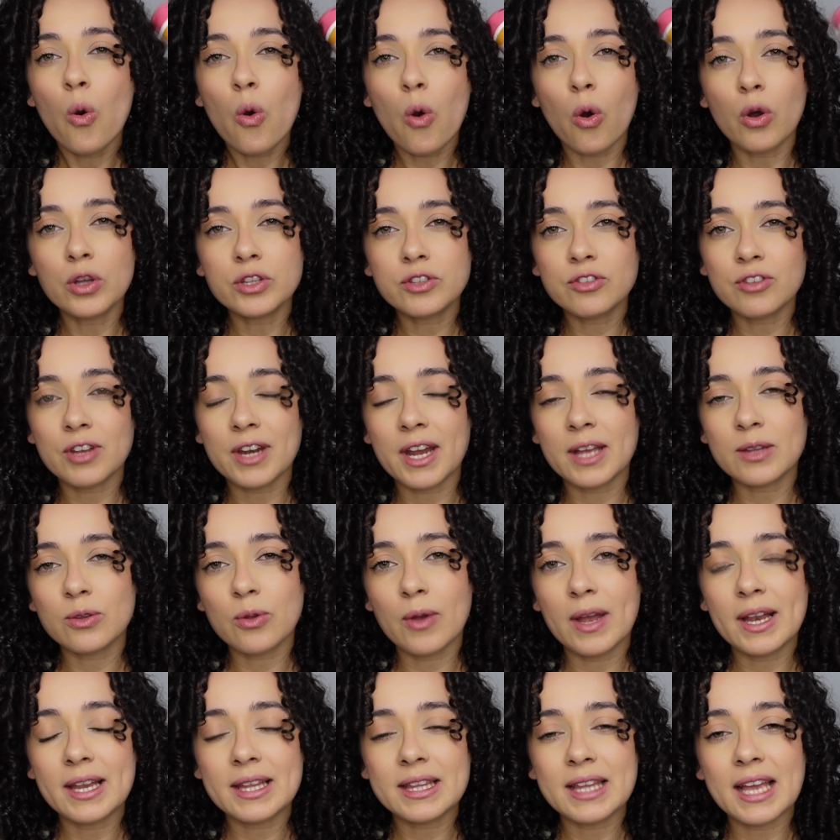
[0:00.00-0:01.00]
O
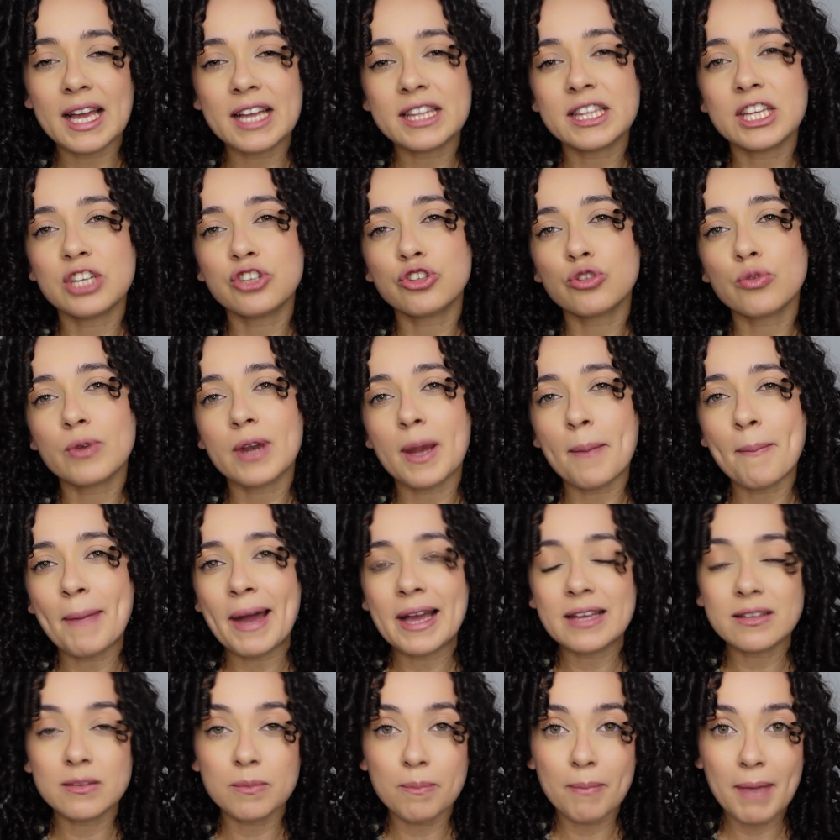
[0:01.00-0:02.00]
condicionador ele tem a textura
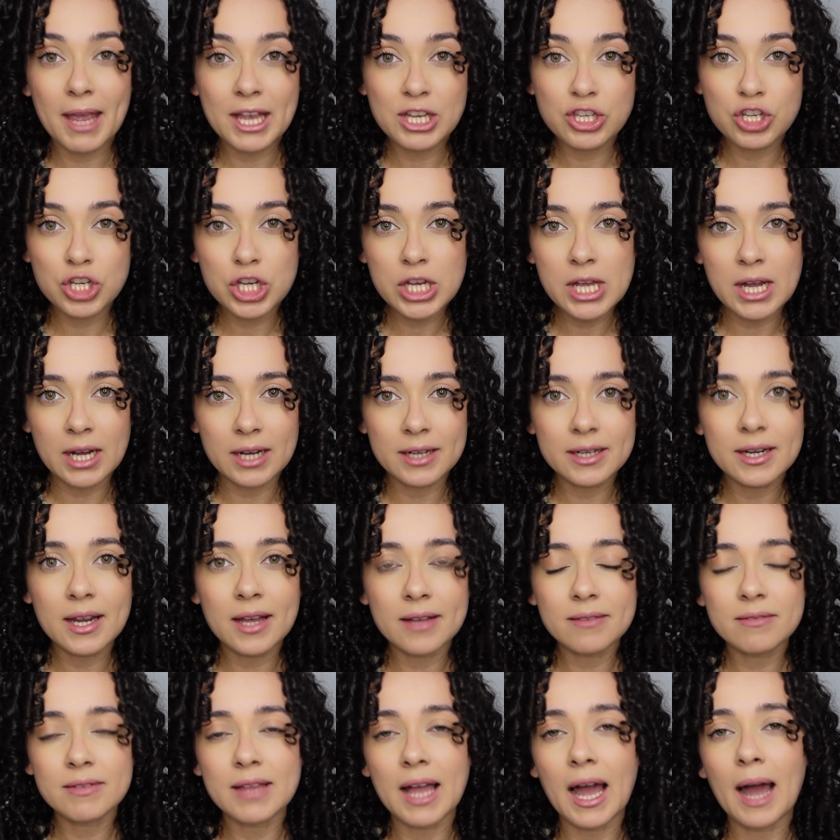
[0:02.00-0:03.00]
mais
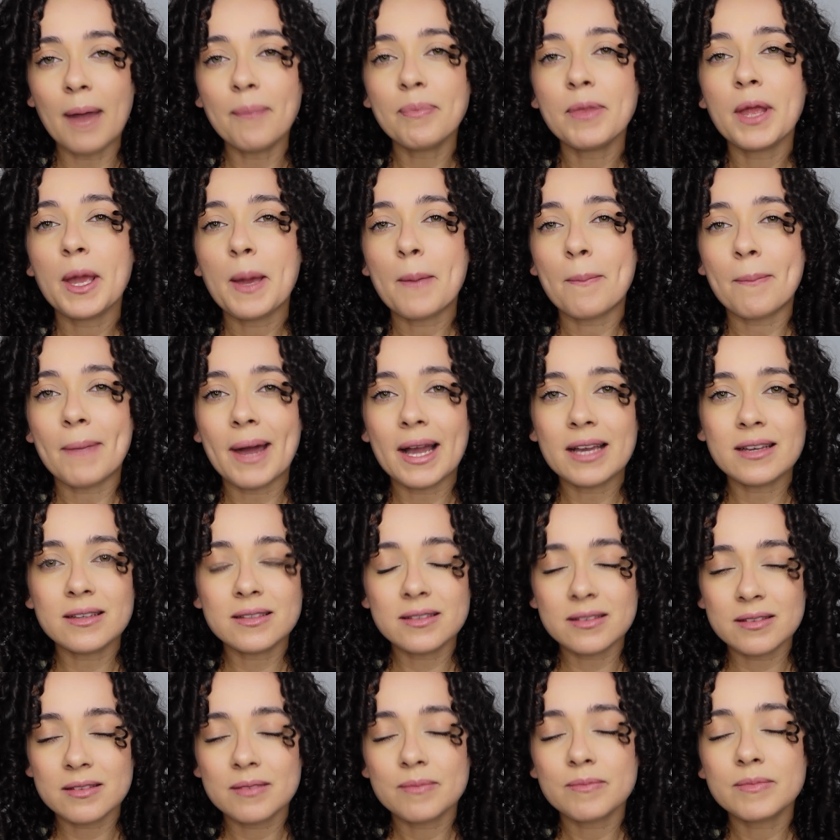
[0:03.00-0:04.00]
mediana, tá?
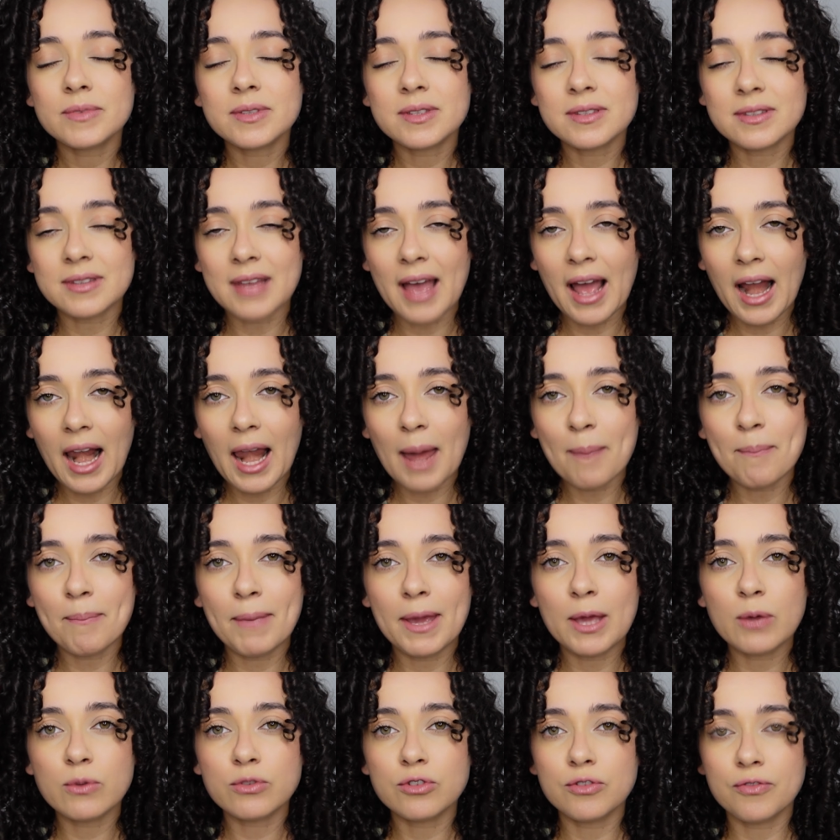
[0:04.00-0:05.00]
Mas sela
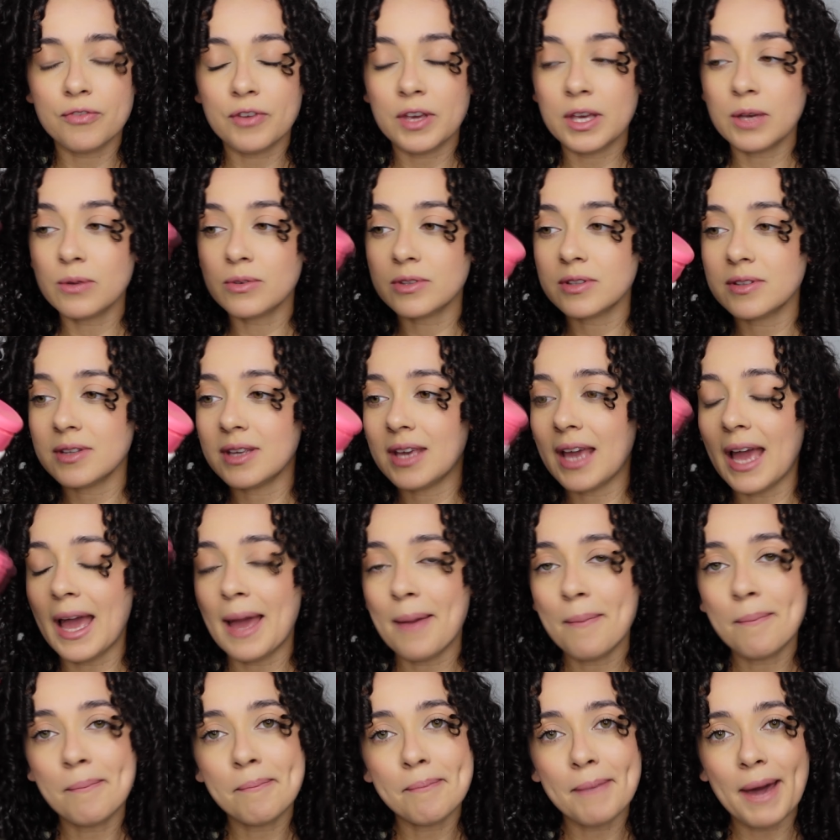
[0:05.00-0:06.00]
bem os fios e
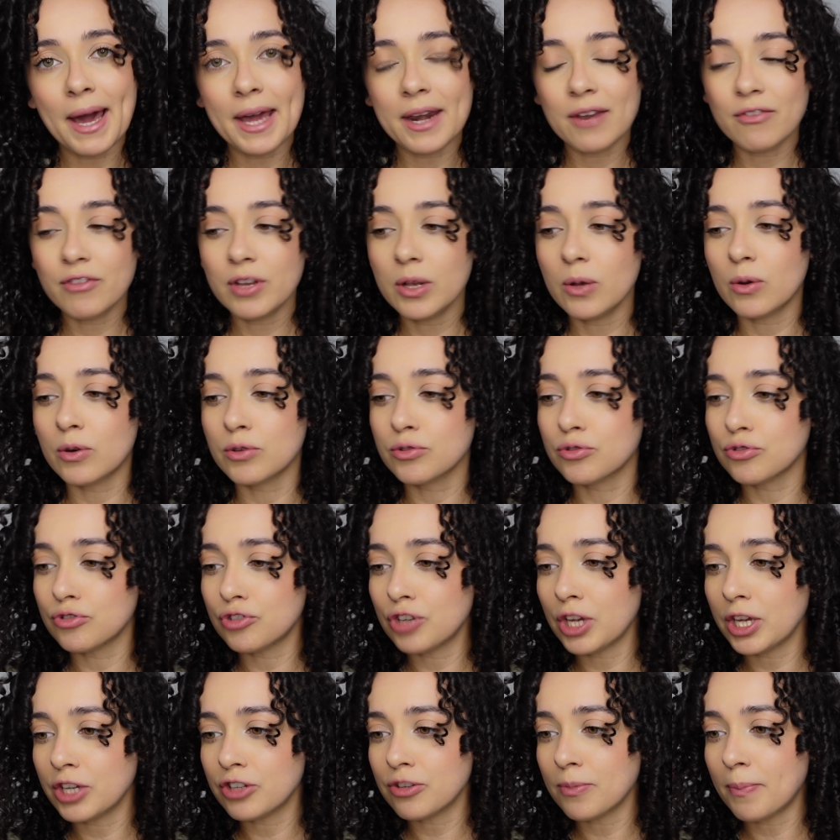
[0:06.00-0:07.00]
é maravilhoso,
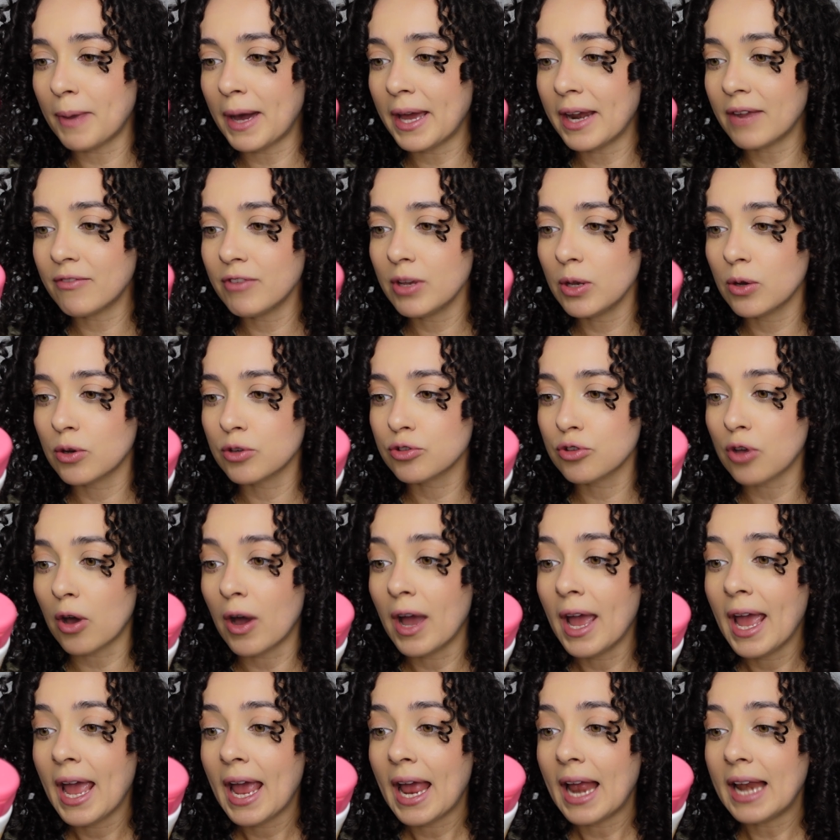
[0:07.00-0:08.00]
gente, maravilhoso,
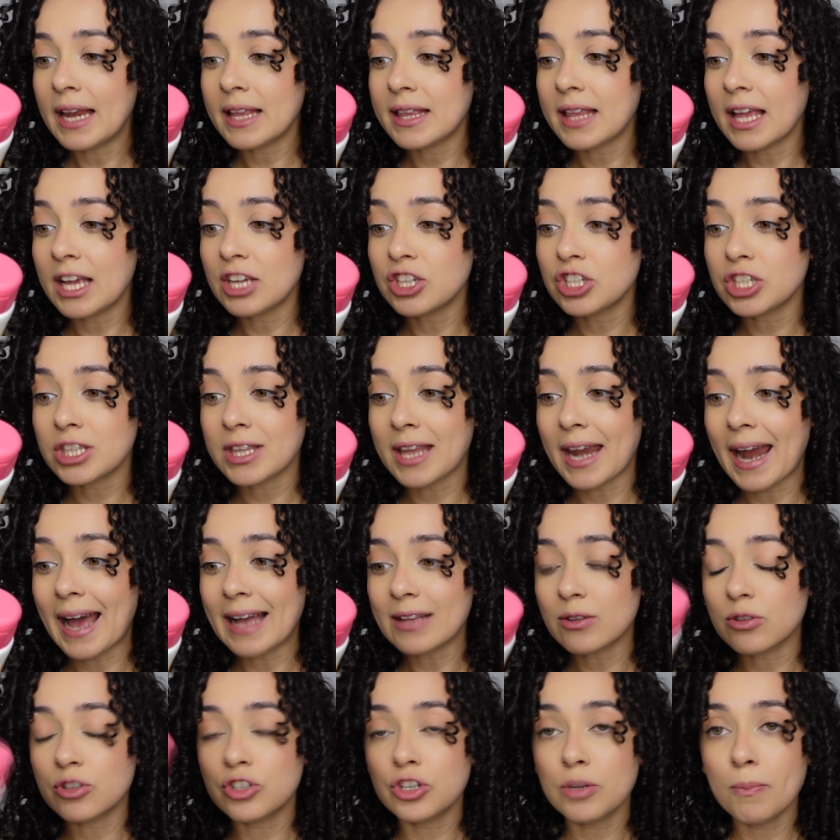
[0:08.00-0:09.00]
ó. Ele tem
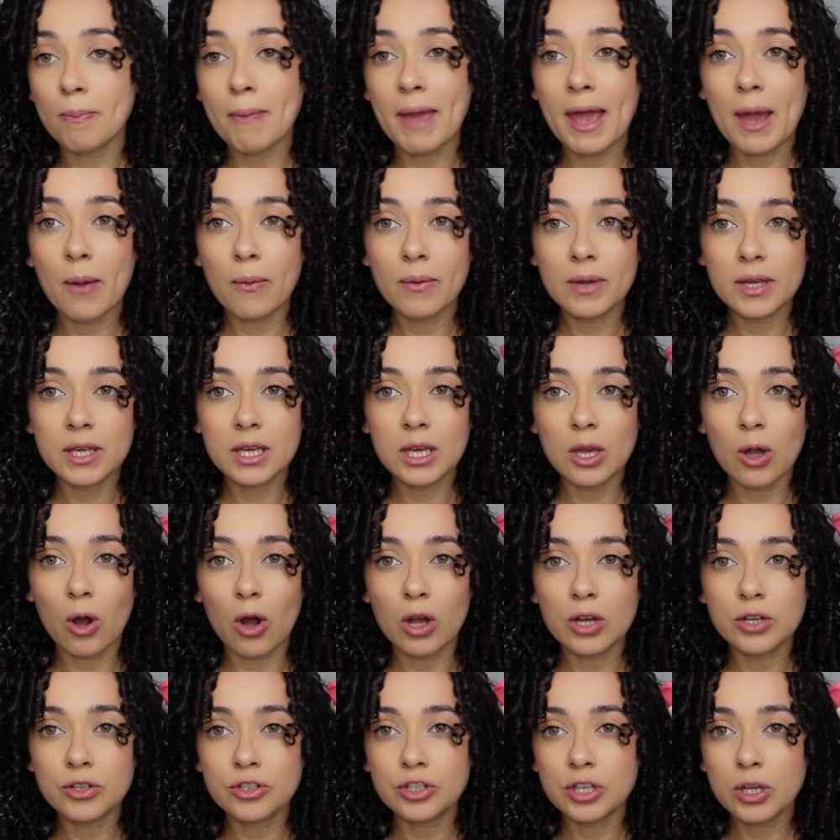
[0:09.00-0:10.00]
extrato de mel e
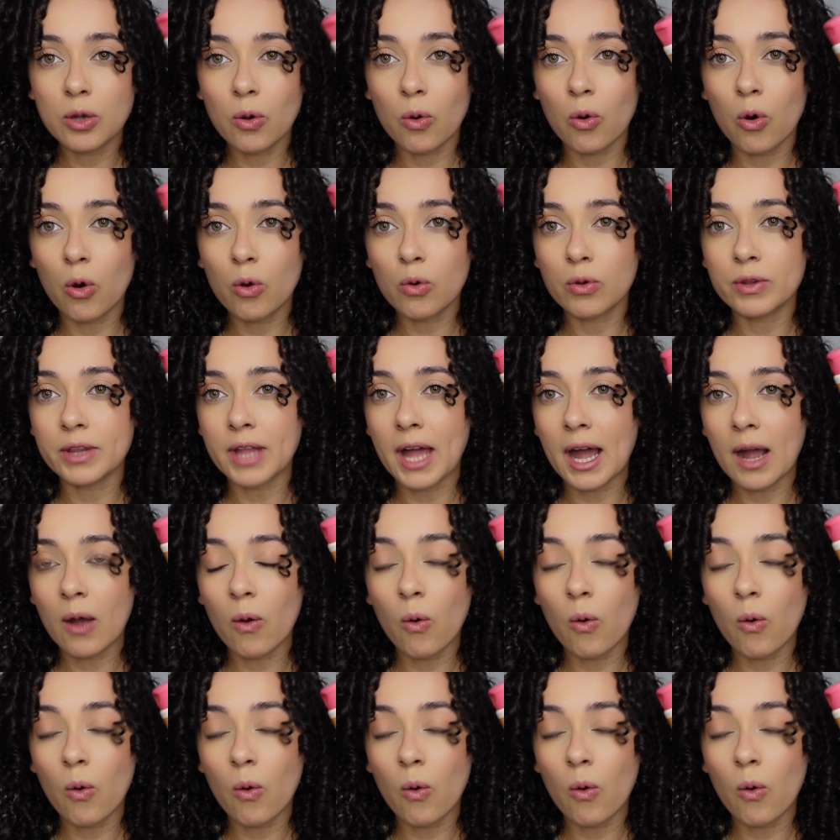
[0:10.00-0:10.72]
óleo de coco na